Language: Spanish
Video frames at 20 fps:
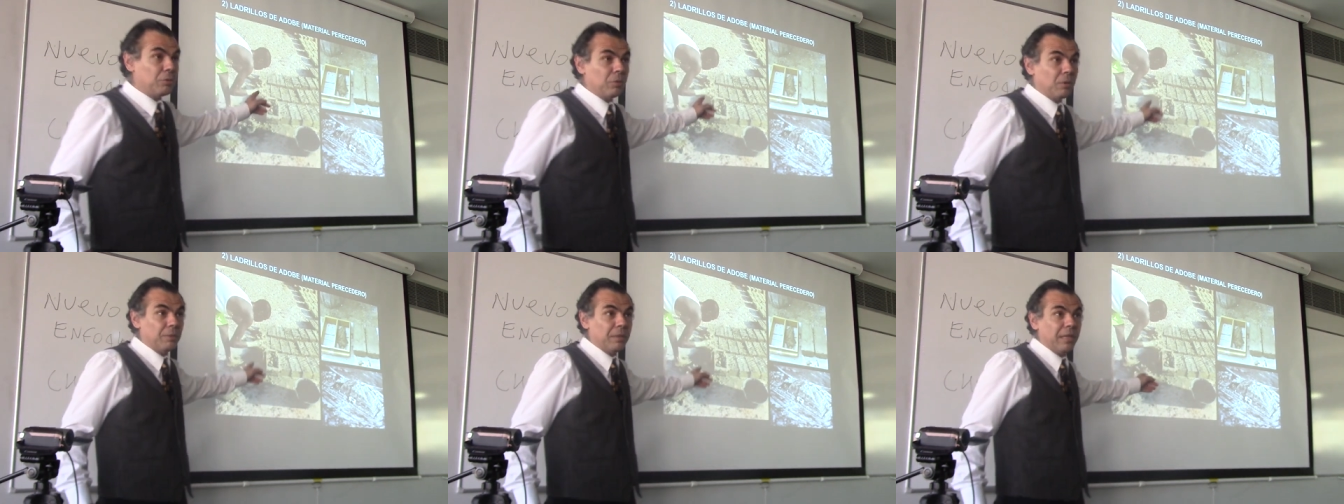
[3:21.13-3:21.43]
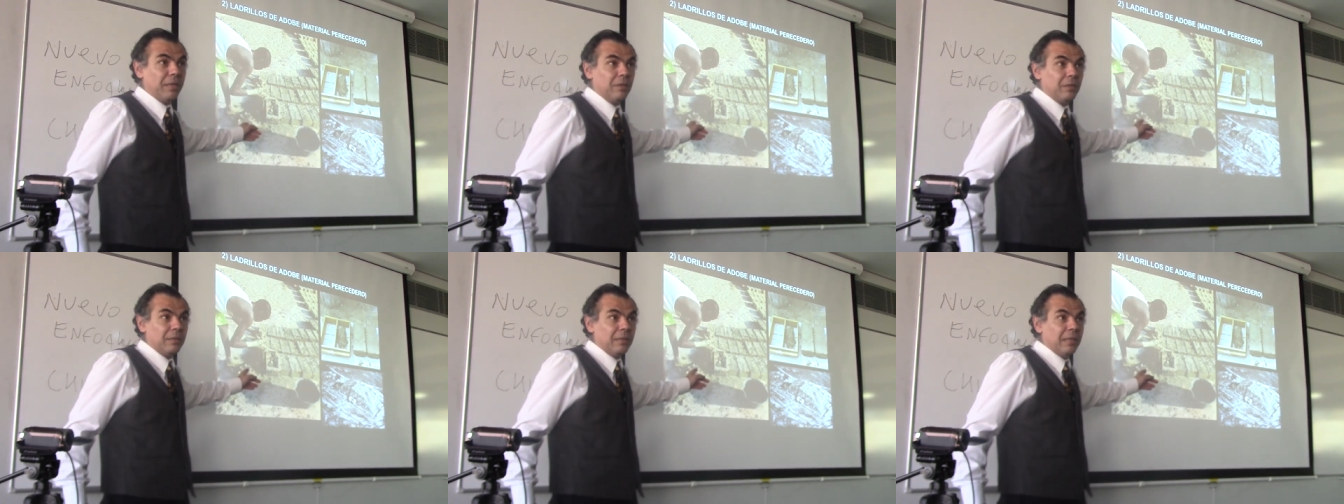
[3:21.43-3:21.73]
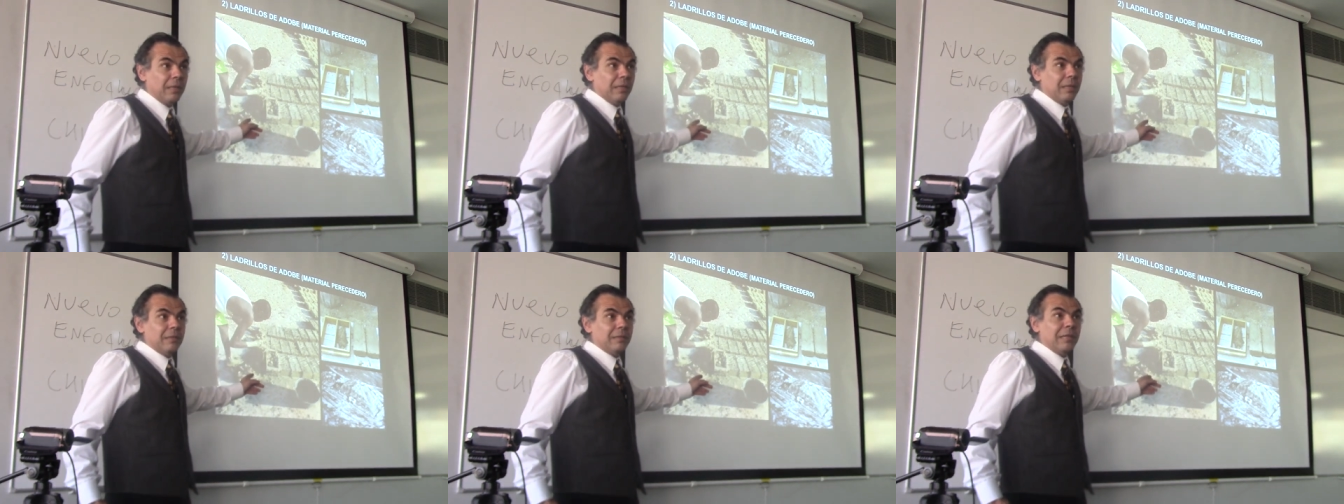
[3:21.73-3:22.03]
no había
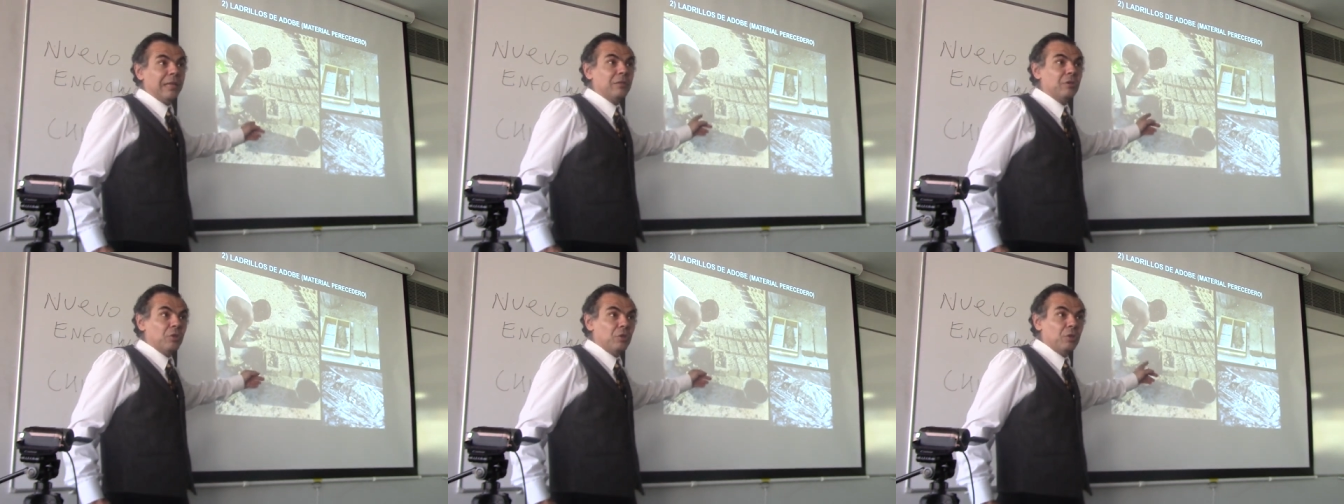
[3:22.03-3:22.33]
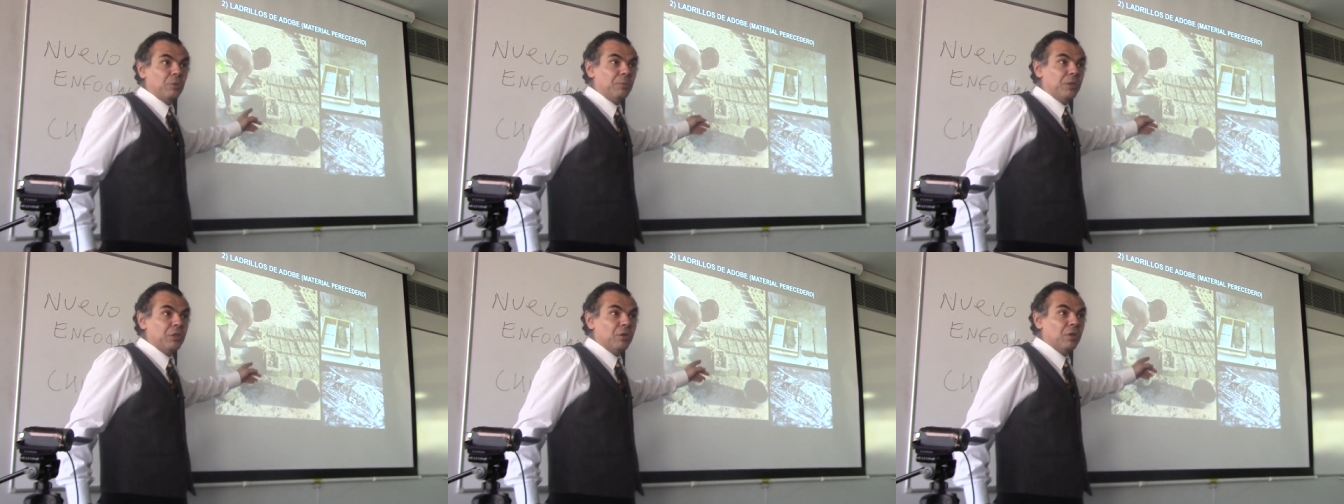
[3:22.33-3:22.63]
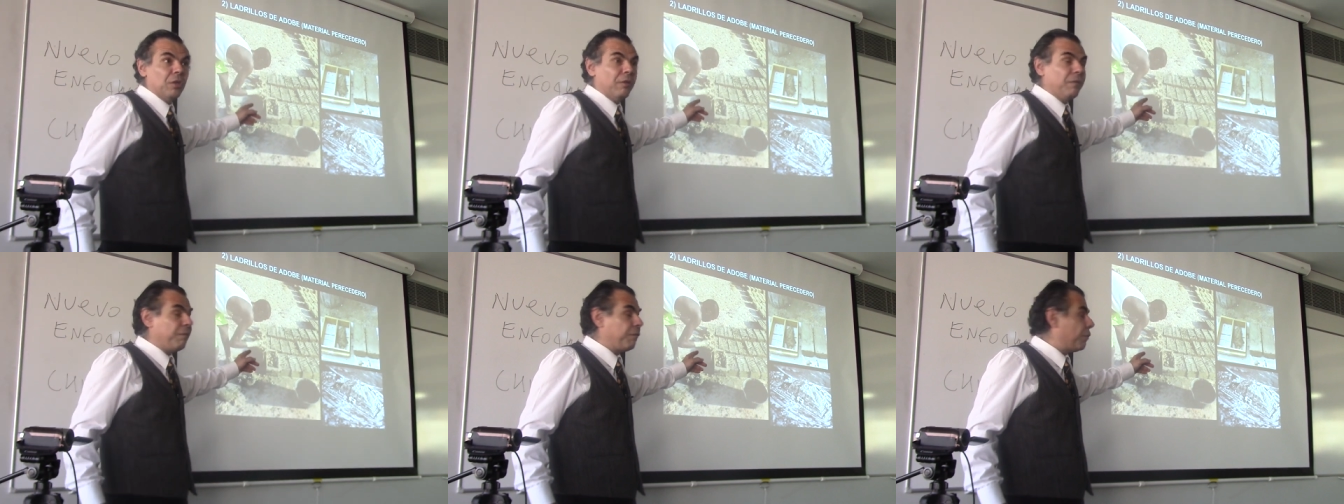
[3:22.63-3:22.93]
tanto dominio
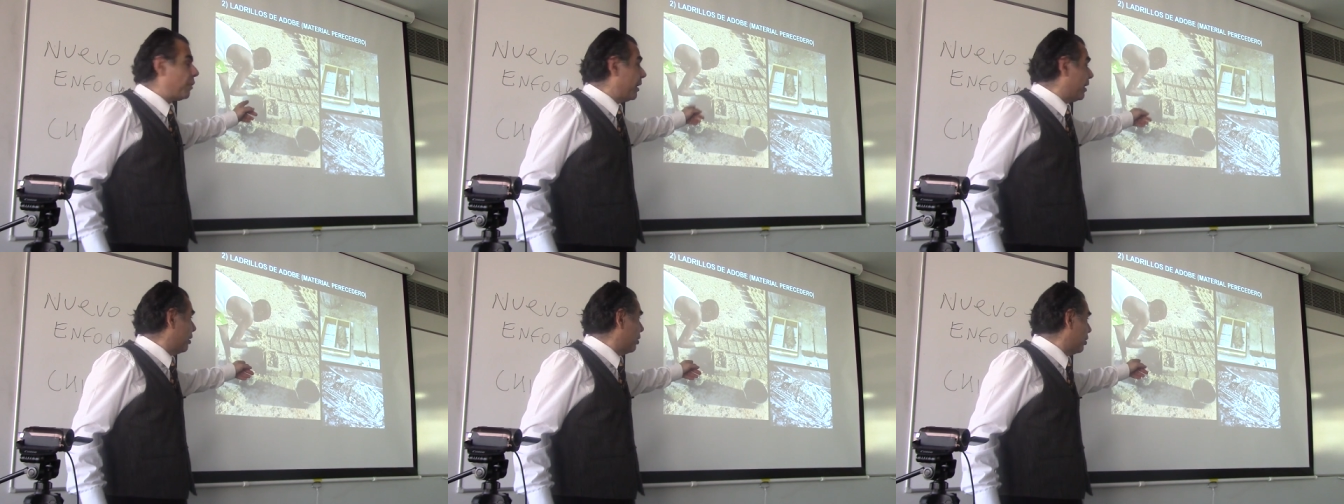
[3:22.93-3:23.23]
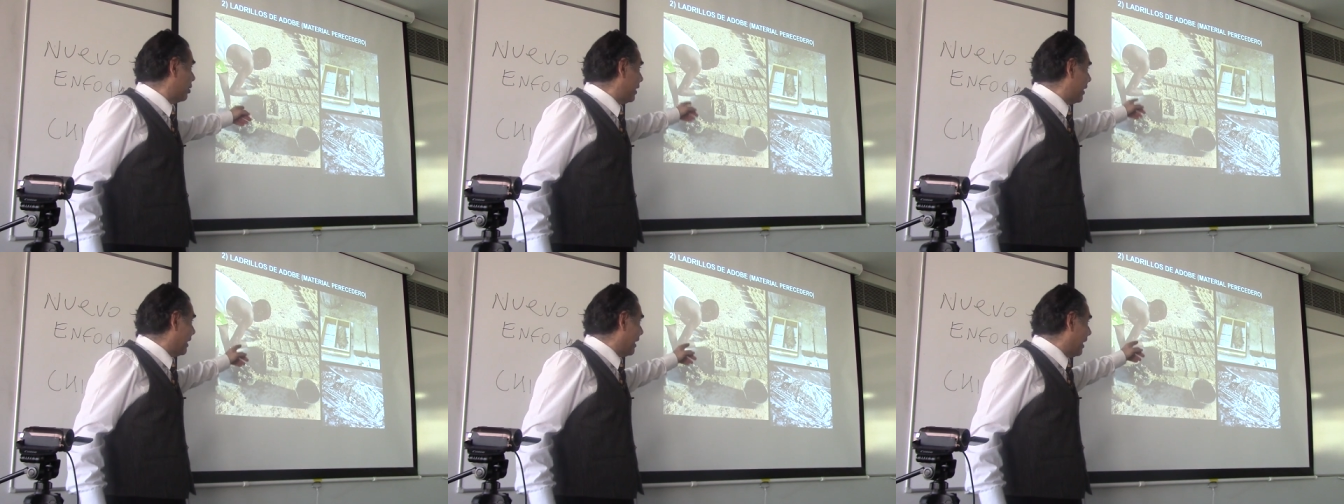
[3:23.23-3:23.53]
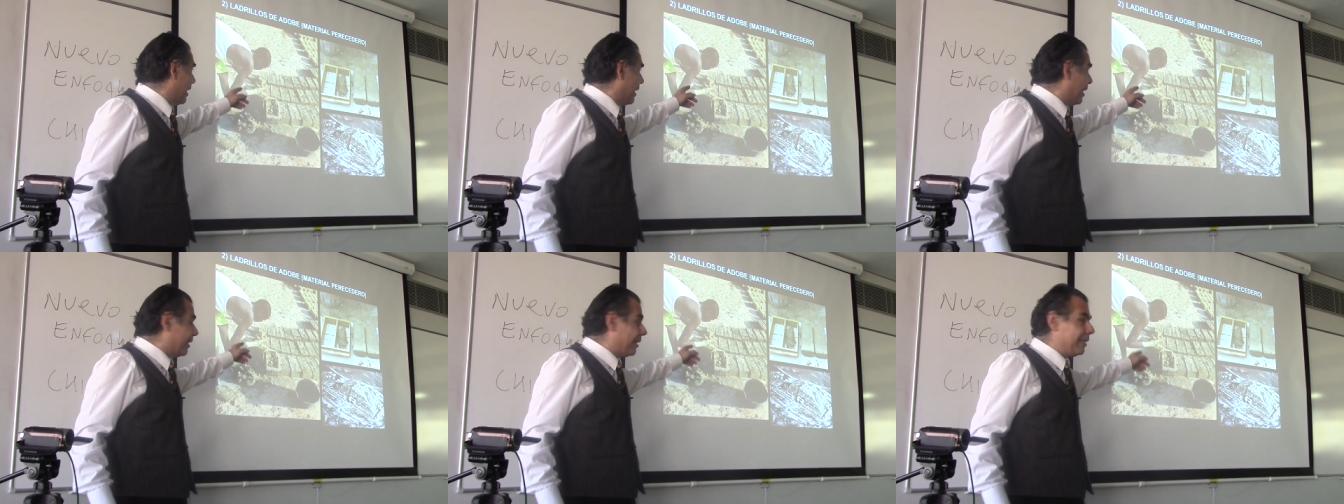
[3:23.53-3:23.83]
del fuego, era
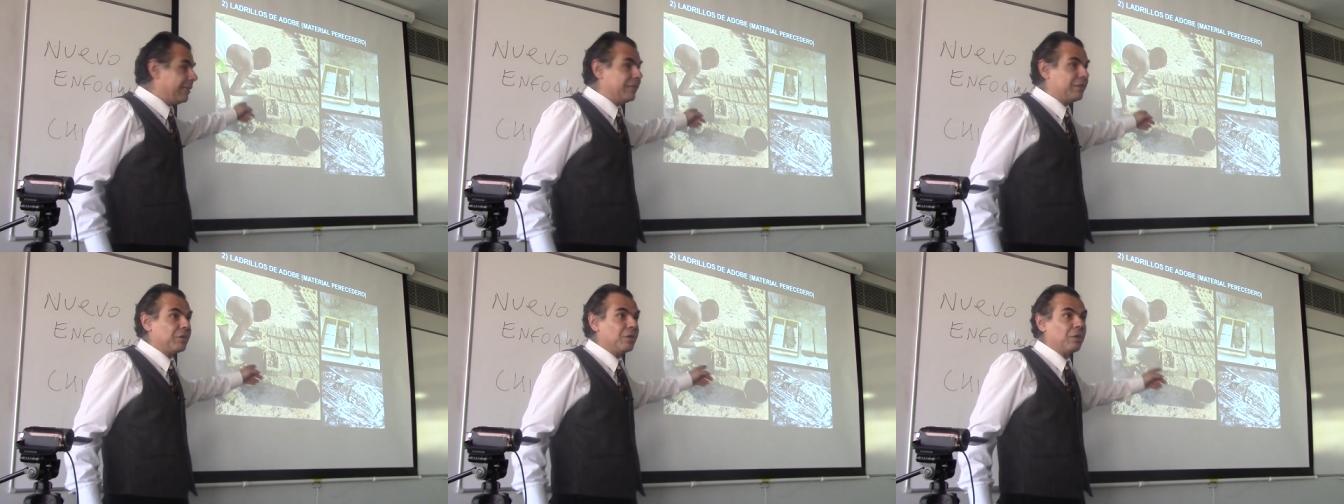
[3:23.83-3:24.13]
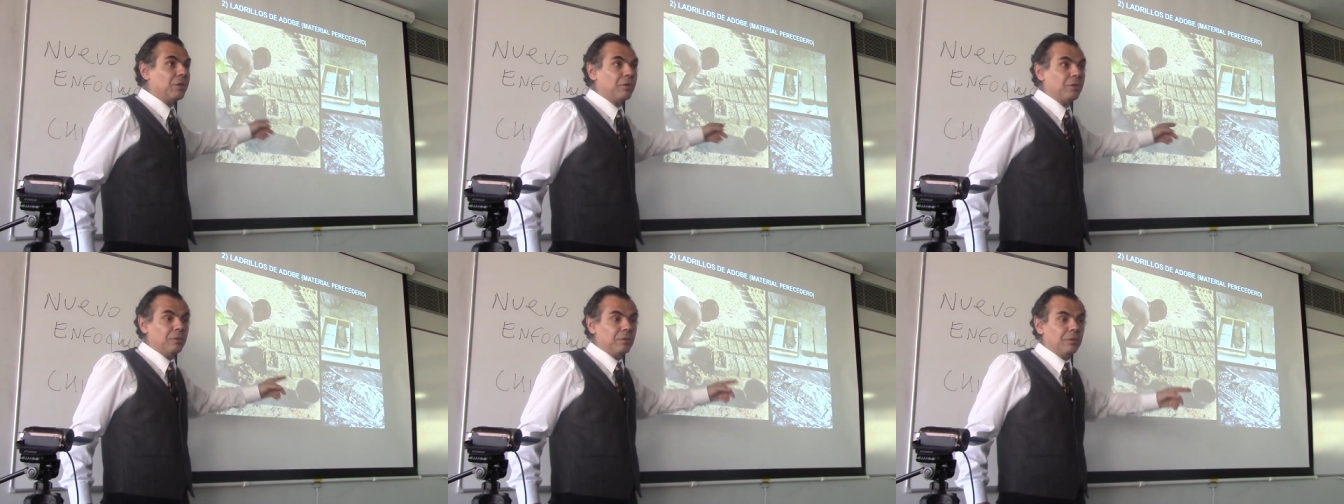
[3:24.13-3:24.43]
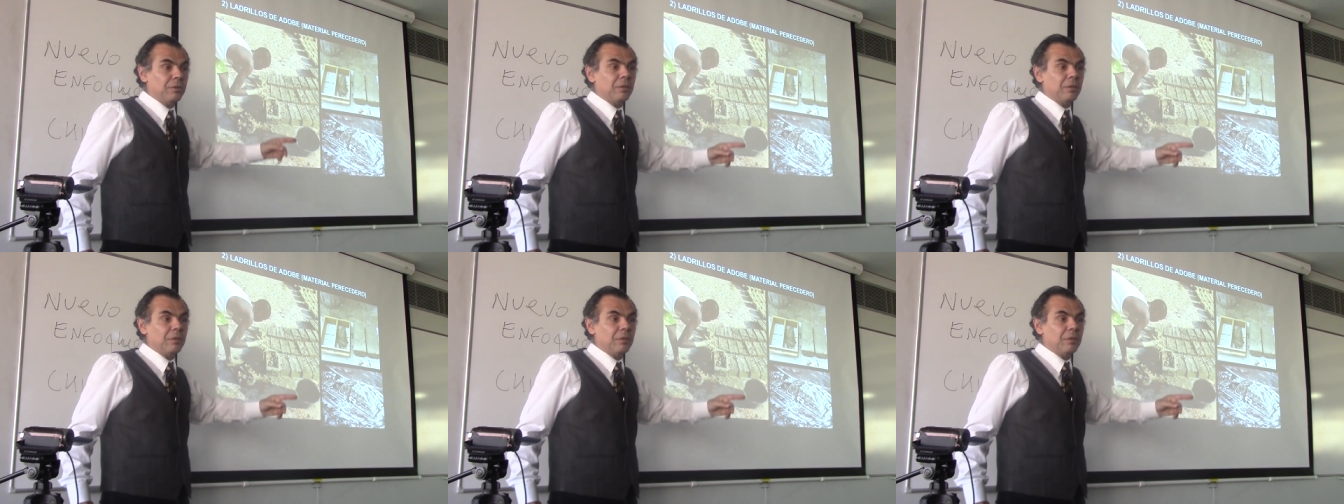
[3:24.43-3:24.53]
ladrillo